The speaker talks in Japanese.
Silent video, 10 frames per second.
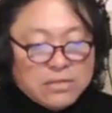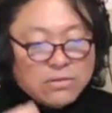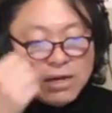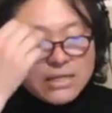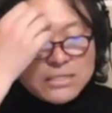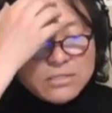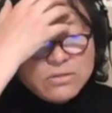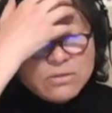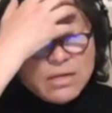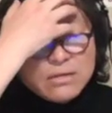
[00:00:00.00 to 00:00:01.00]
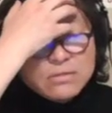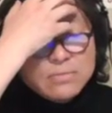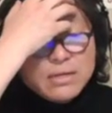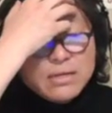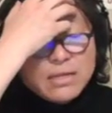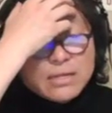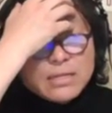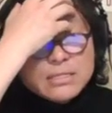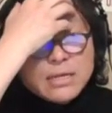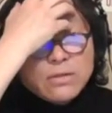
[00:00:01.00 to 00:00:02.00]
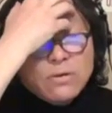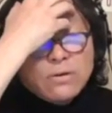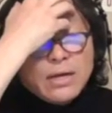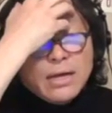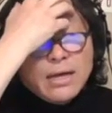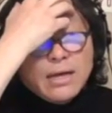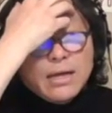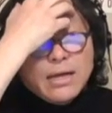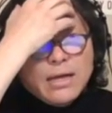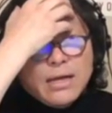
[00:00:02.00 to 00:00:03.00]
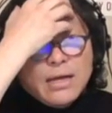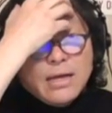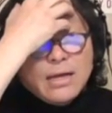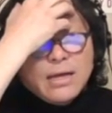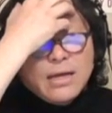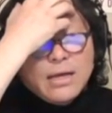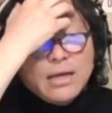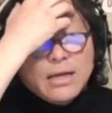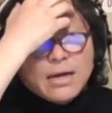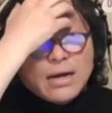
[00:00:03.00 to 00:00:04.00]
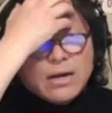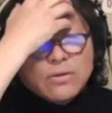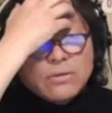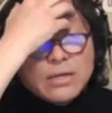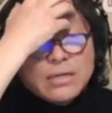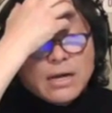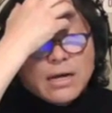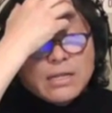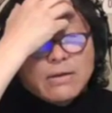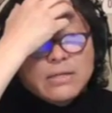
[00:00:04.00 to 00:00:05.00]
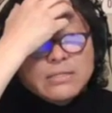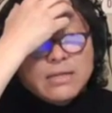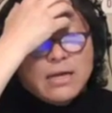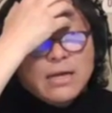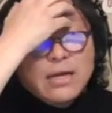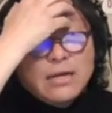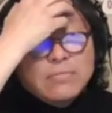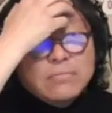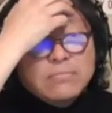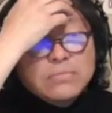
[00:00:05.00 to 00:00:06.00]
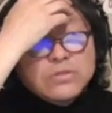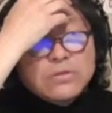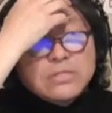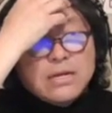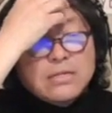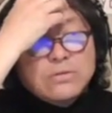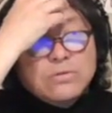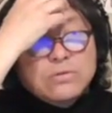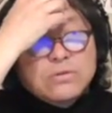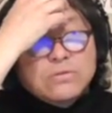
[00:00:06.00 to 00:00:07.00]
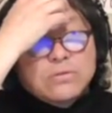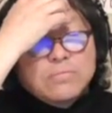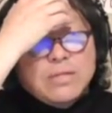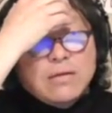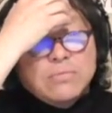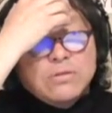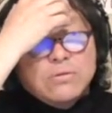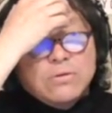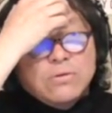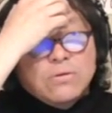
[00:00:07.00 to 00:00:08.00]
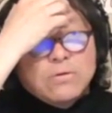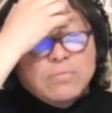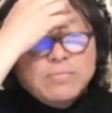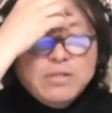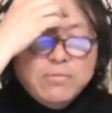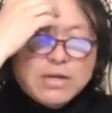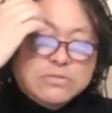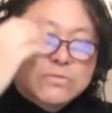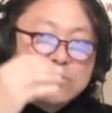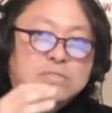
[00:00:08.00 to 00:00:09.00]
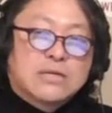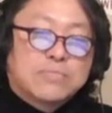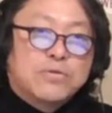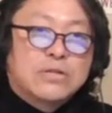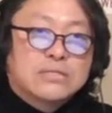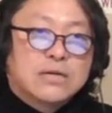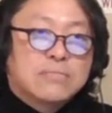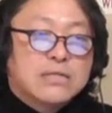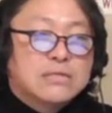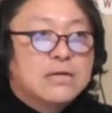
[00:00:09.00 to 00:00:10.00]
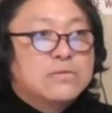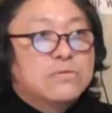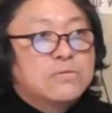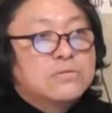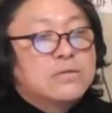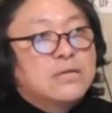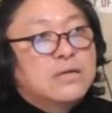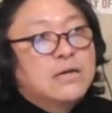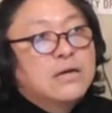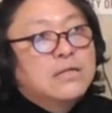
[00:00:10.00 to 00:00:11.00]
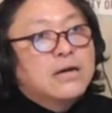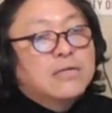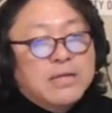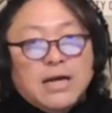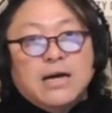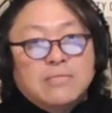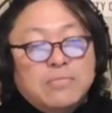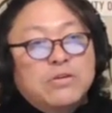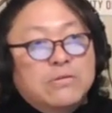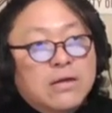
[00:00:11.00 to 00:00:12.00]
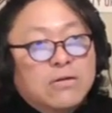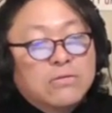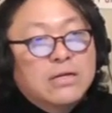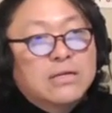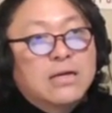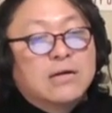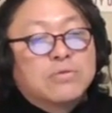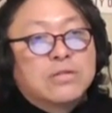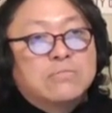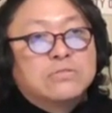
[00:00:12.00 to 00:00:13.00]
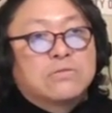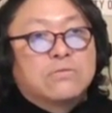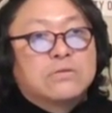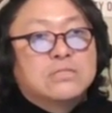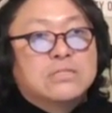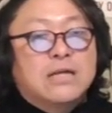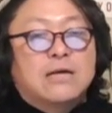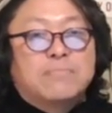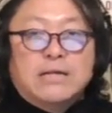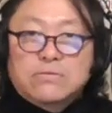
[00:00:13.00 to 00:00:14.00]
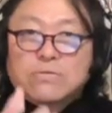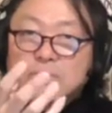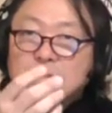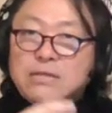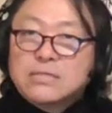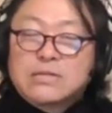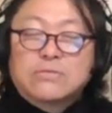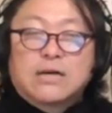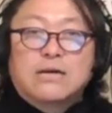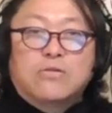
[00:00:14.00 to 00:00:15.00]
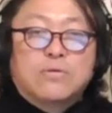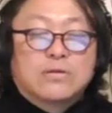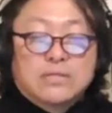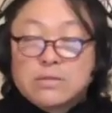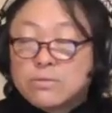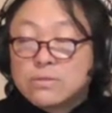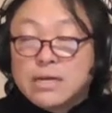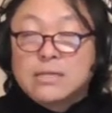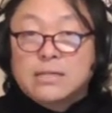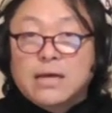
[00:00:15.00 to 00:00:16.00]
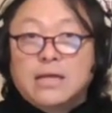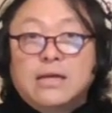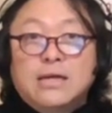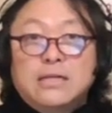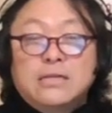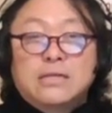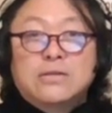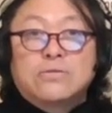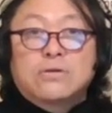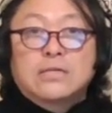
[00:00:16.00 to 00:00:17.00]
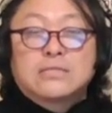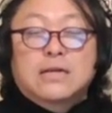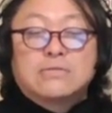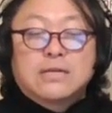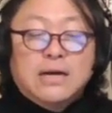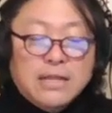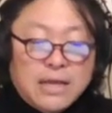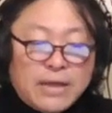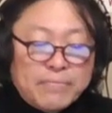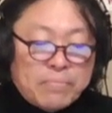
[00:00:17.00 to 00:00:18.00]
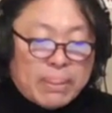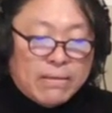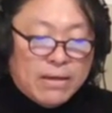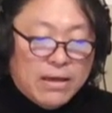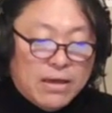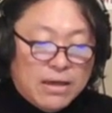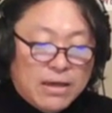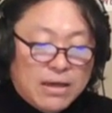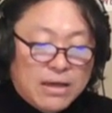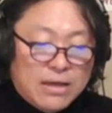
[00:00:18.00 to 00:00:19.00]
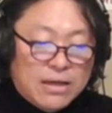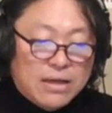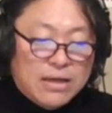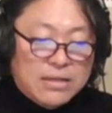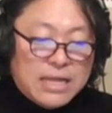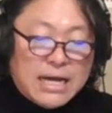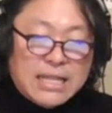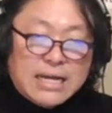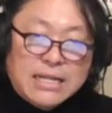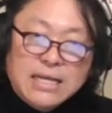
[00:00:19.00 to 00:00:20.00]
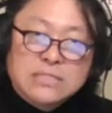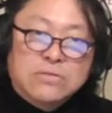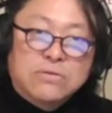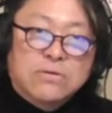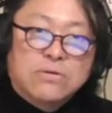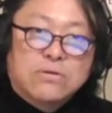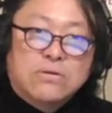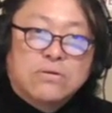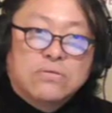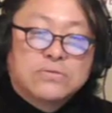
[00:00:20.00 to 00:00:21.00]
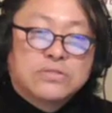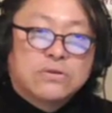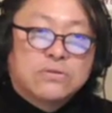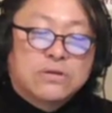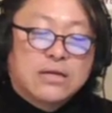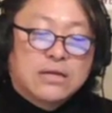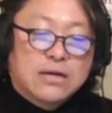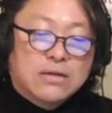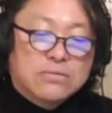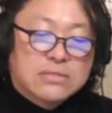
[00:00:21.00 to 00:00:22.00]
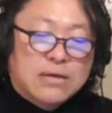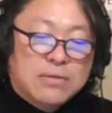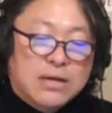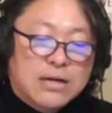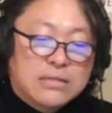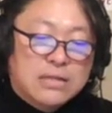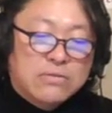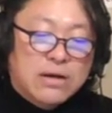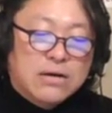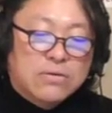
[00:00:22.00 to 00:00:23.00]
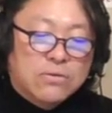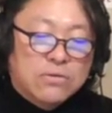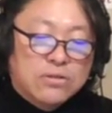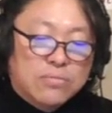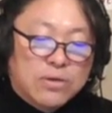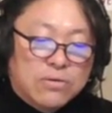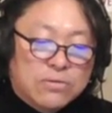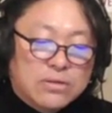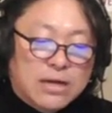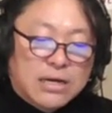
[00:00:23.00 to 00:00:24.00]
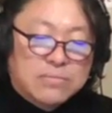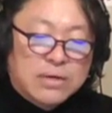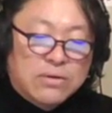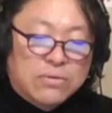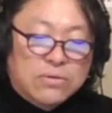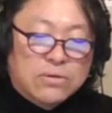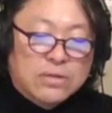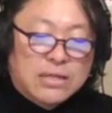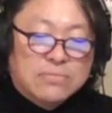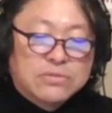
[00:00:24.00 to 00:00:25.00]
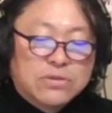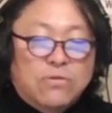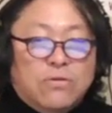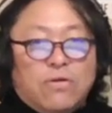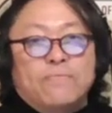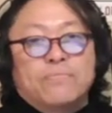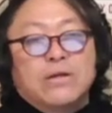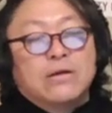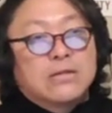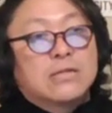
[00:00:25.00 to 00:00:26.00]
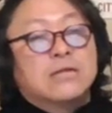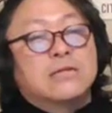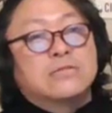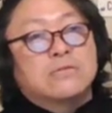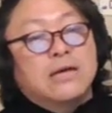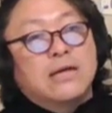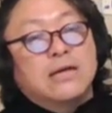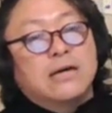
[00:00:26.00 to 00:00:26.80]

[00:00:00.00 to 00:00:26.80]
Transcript: その84年組なんですけど、えー、から5年にかけてはですね、その斎藤由紀、南野陽子、まあ、南野がちょっとおすだけっぽいですが、まあ、斎藤由紀、だからまあ中山美穂ね、この辺りがもうデビューと同時にね、バンとこうね、チャートに入、ほぼチャートに入って、人気をかっさらう中で、えー、なかなかね、そのこう、浮上のきっかけをつかめなかったのが、この荻野目洋子と長山洋子の、ね、ダブル洋子だったんですよね。